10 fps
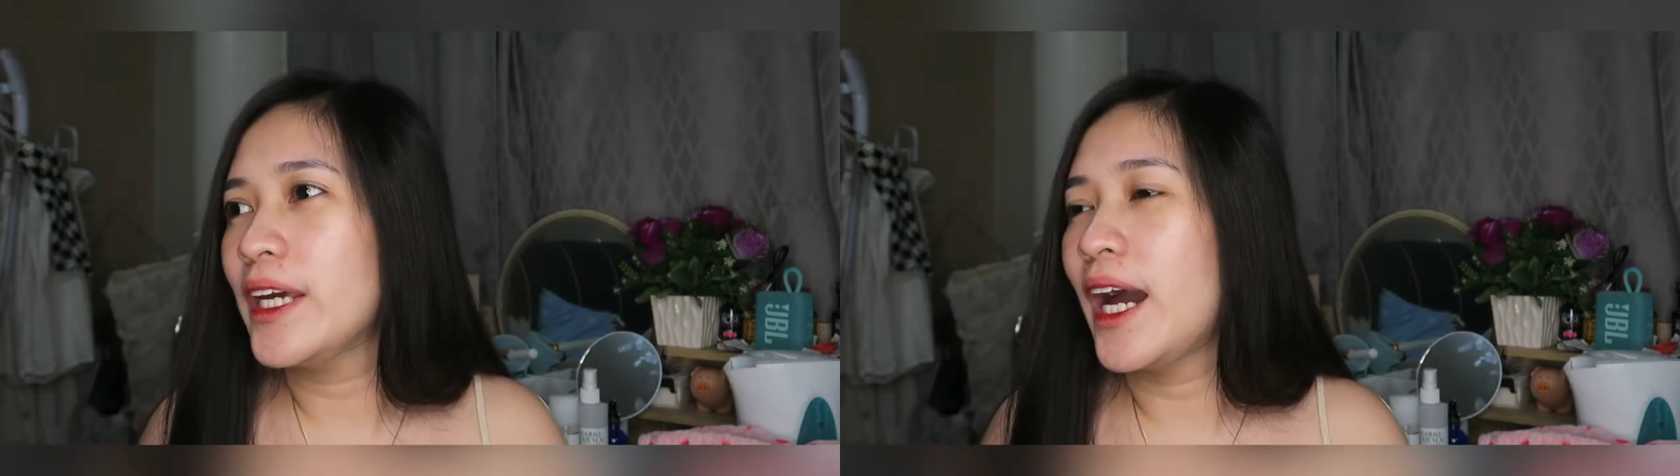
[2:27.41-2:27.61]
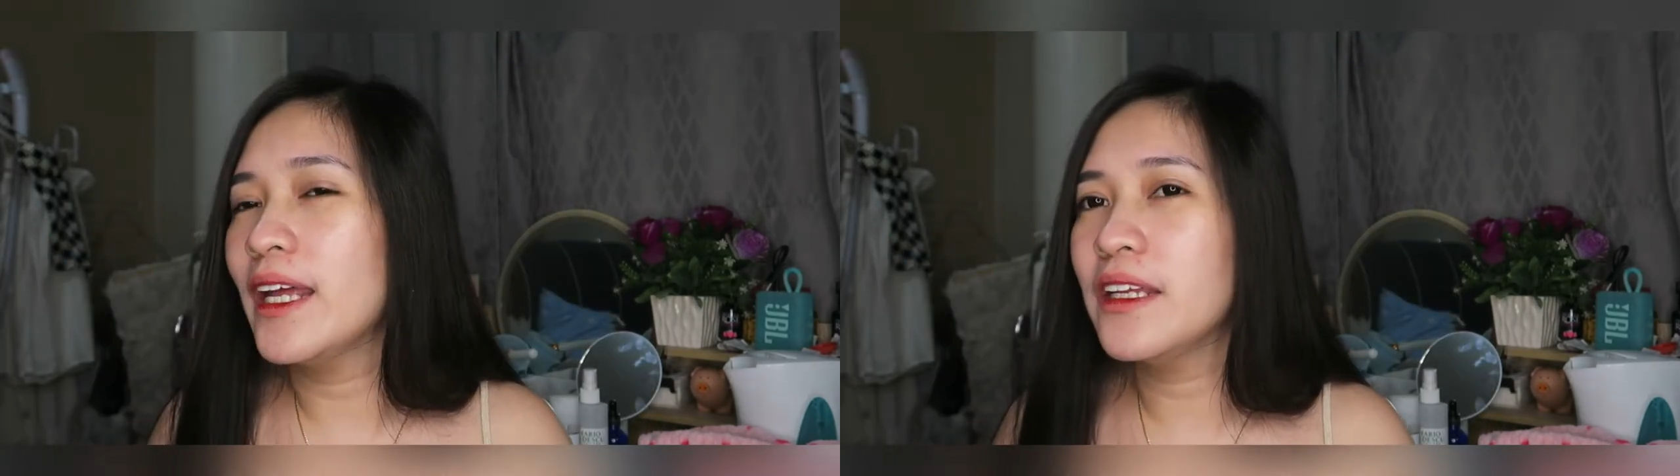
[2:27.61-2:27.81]

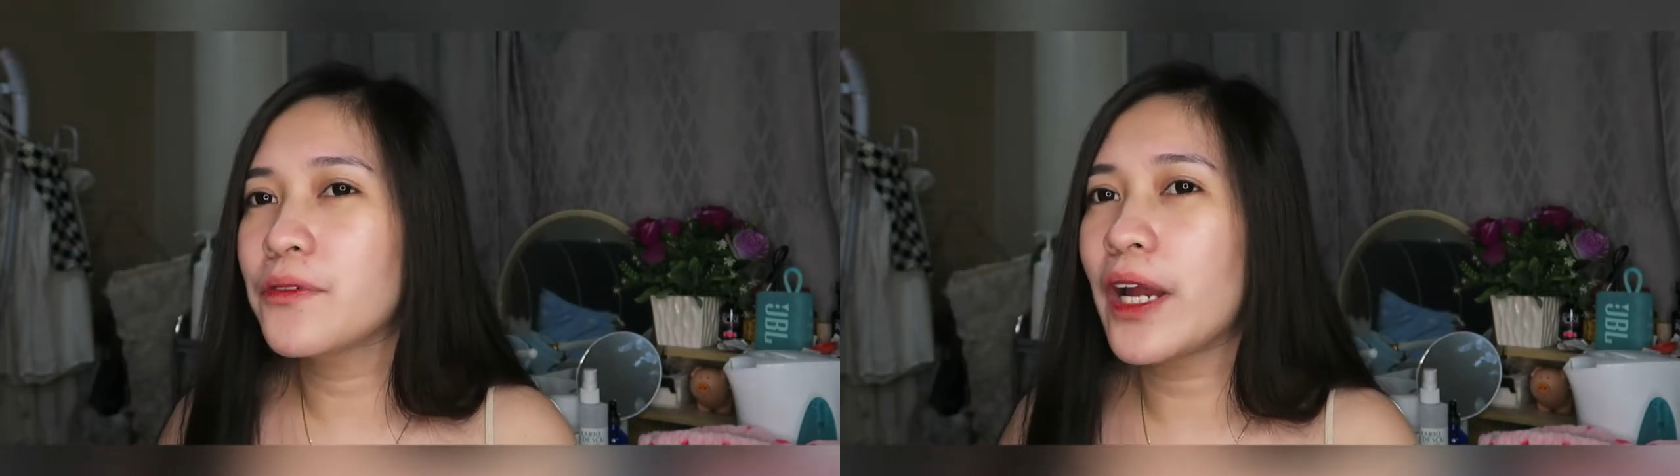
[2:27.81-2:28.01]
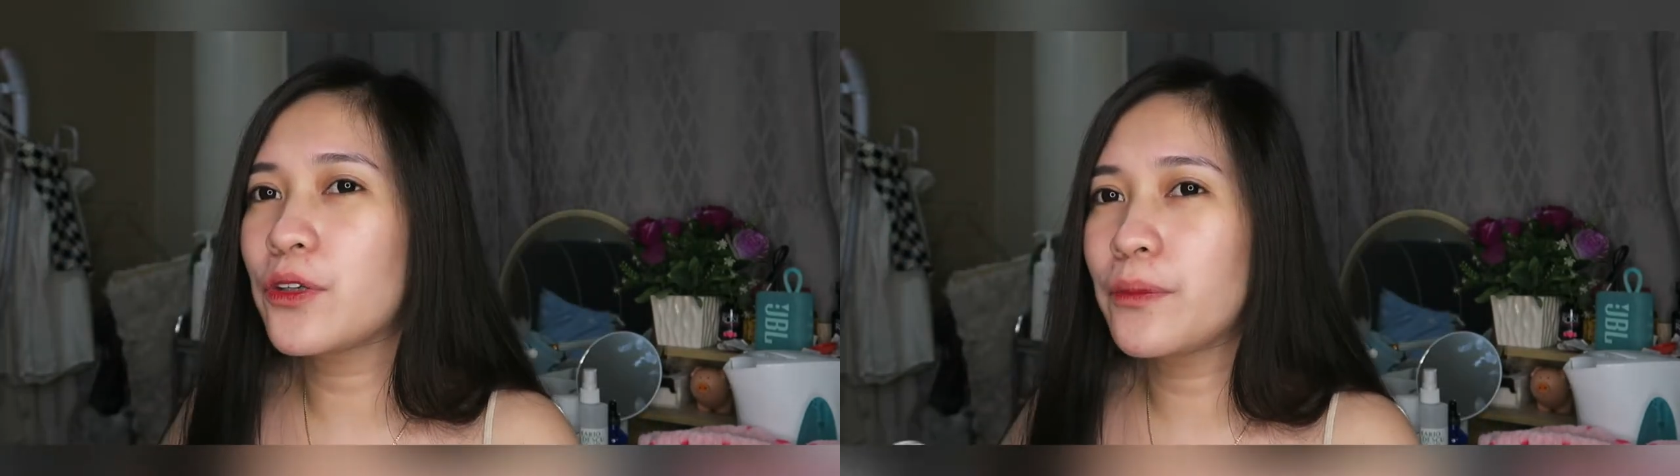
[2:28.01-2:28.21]
highly
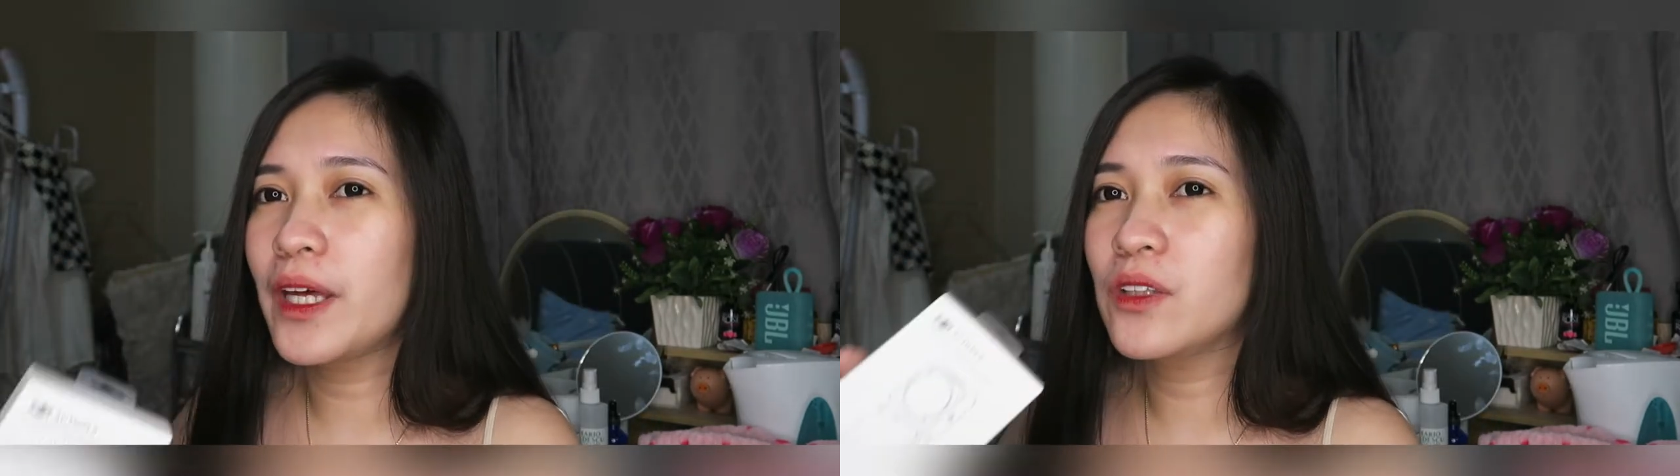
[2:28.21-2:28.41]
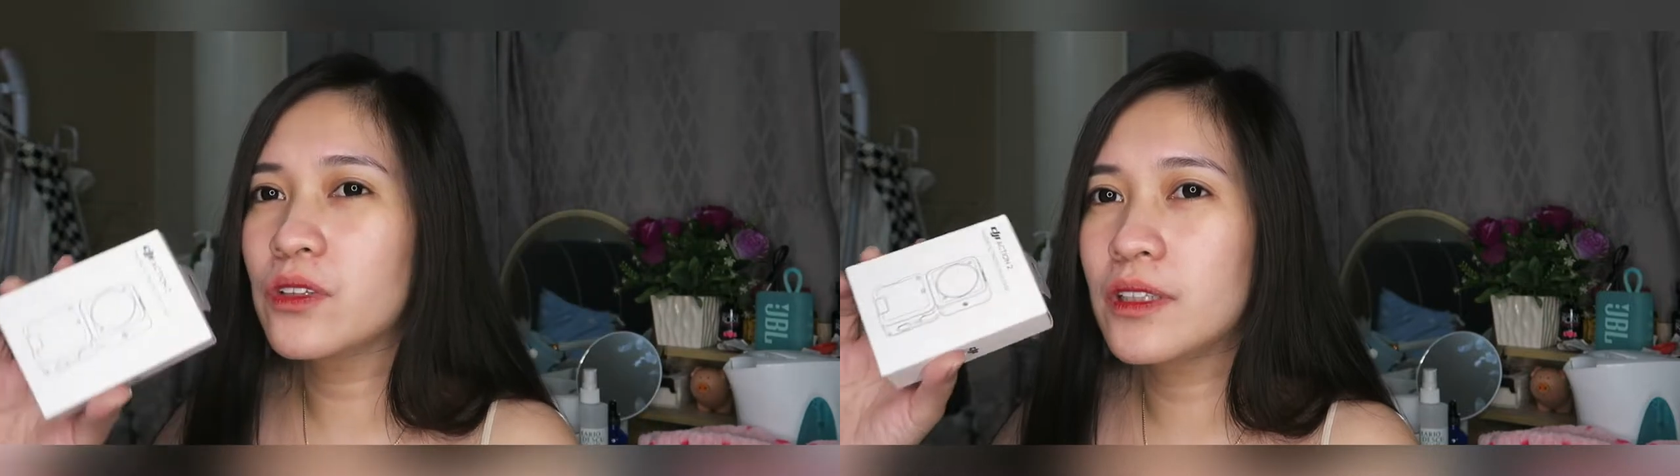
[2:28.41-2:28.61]

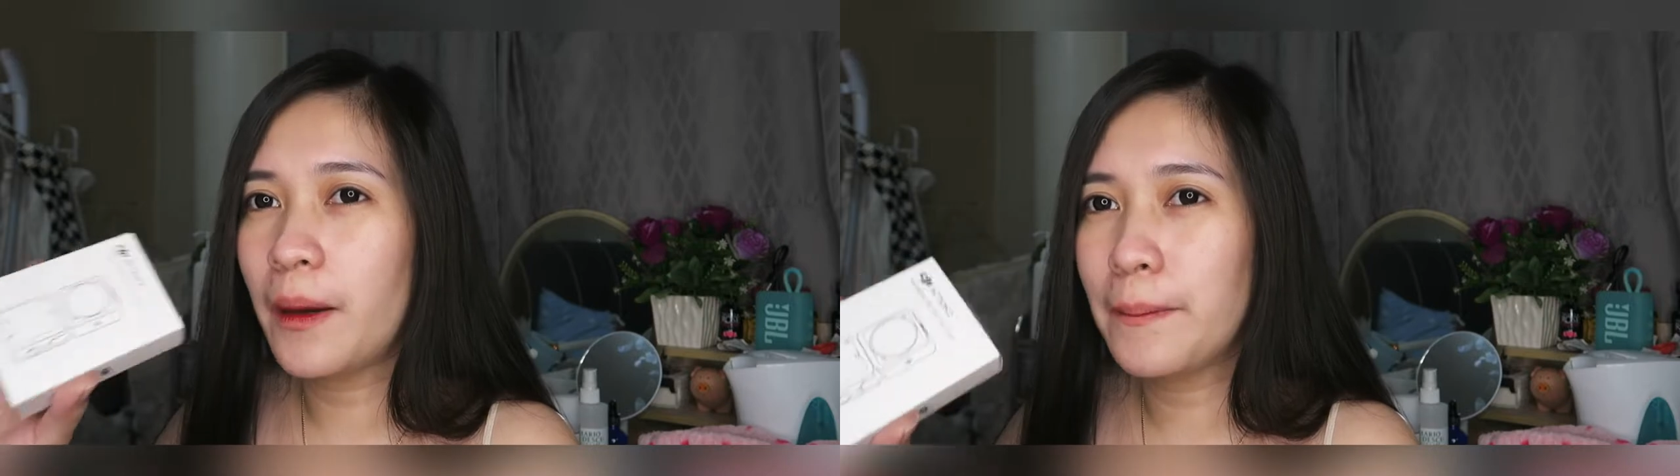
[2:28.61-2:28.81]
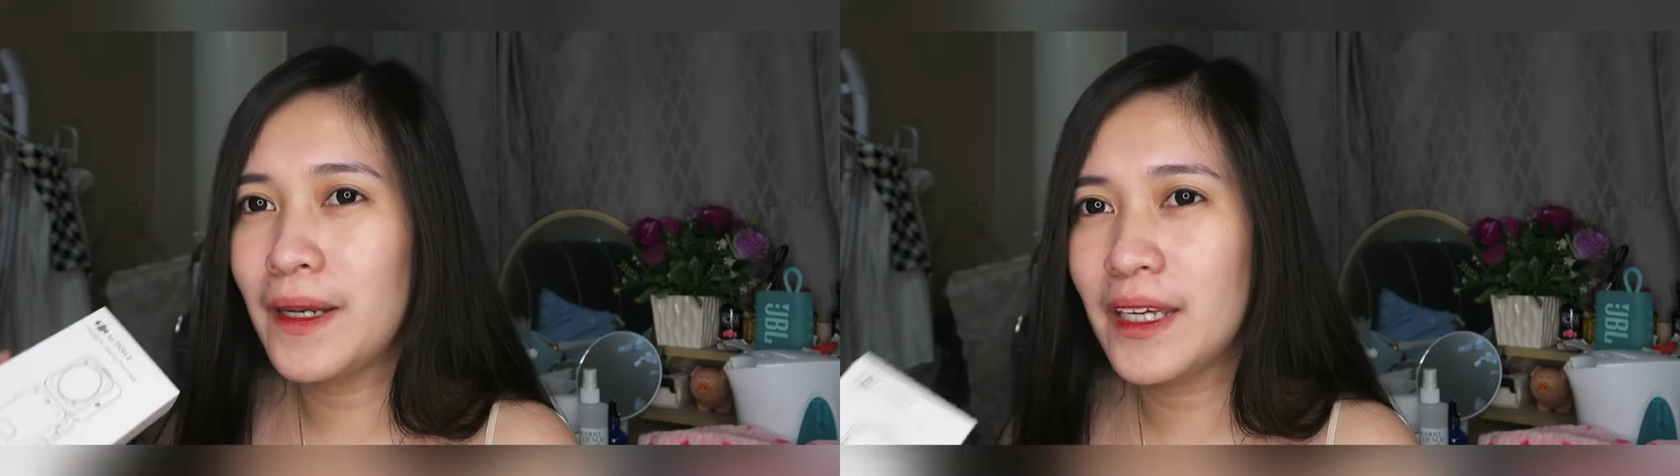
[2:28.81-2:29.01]
recommend na
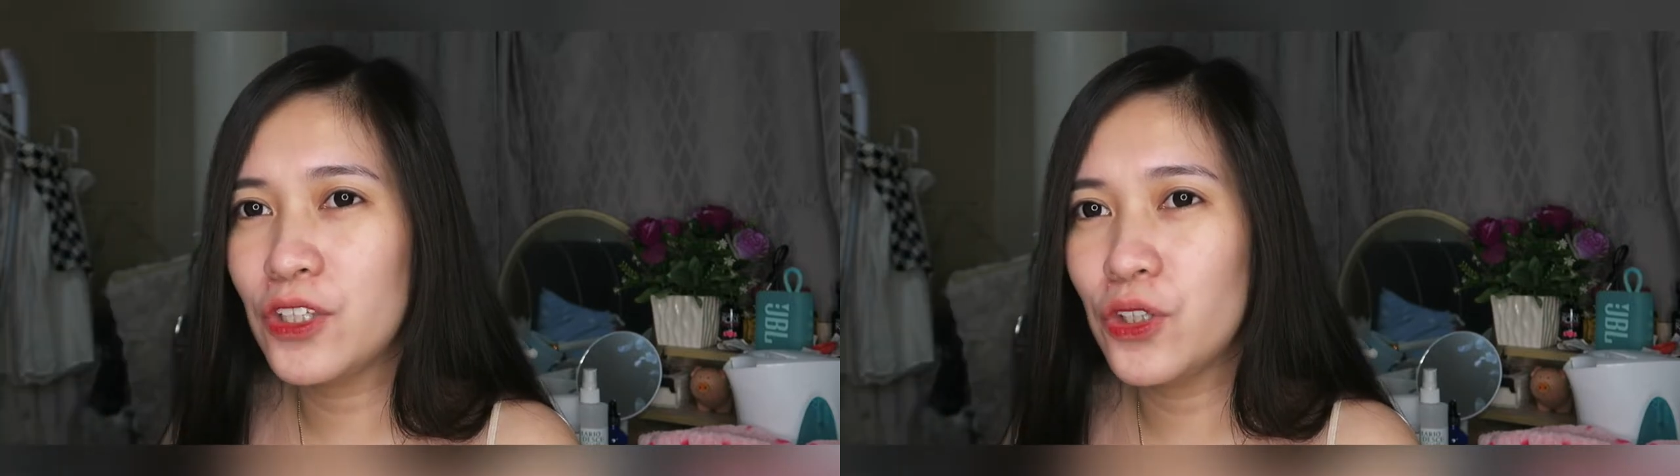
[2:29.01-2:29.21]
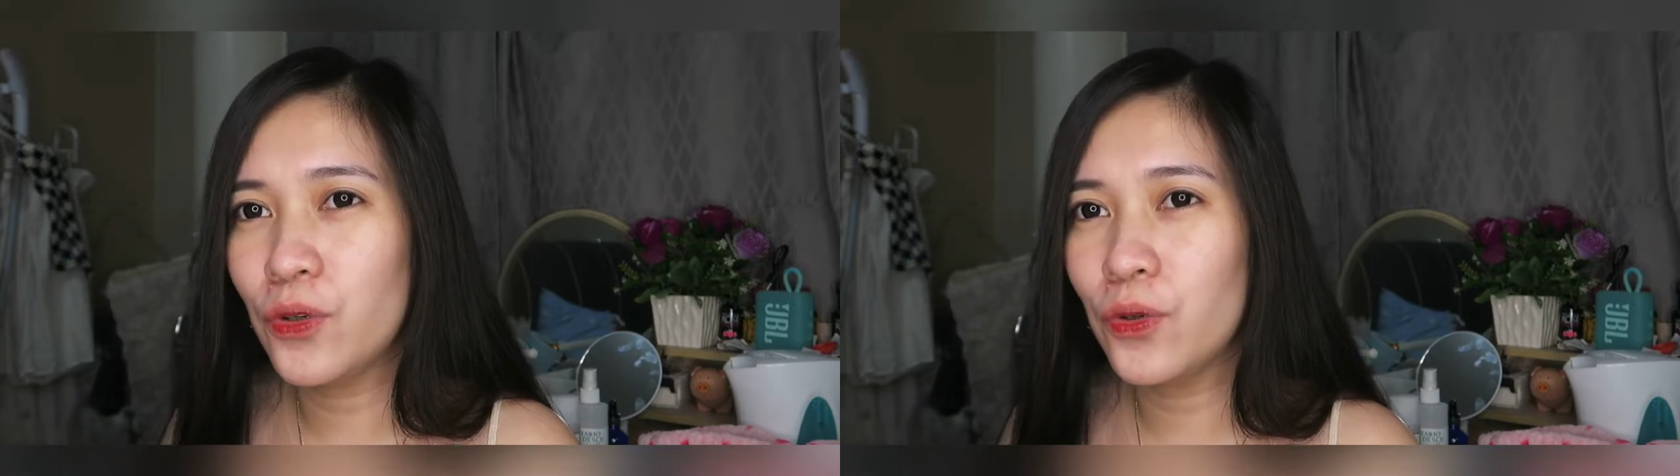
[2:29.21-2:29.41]

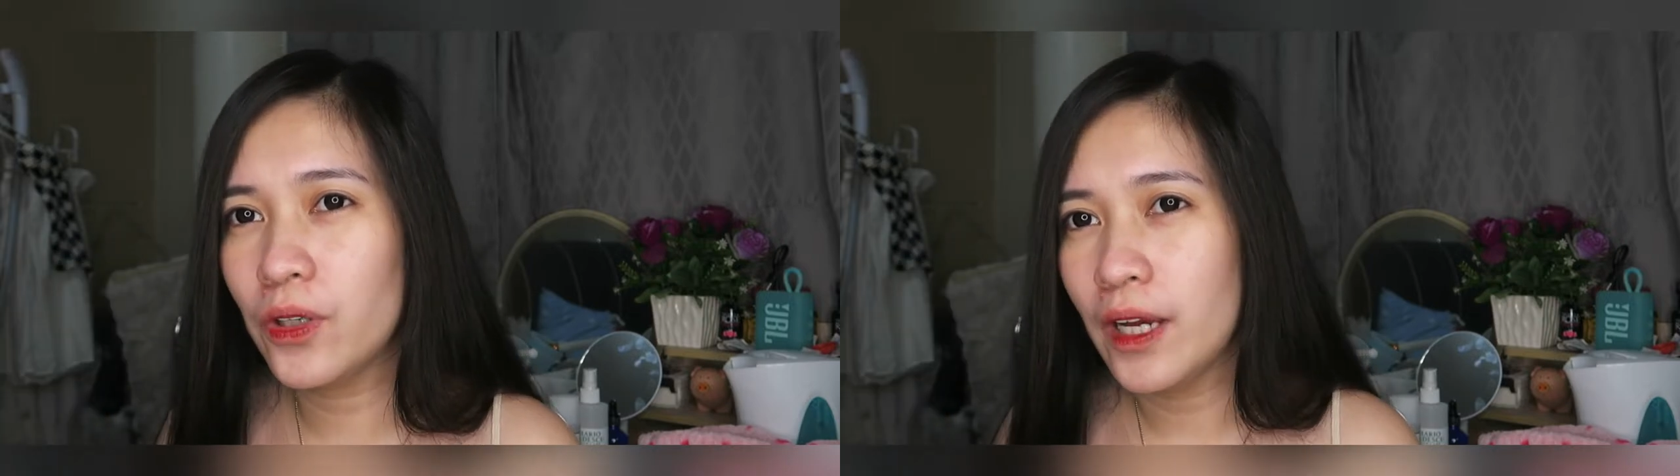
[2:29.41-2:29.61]
bilhin nyo yung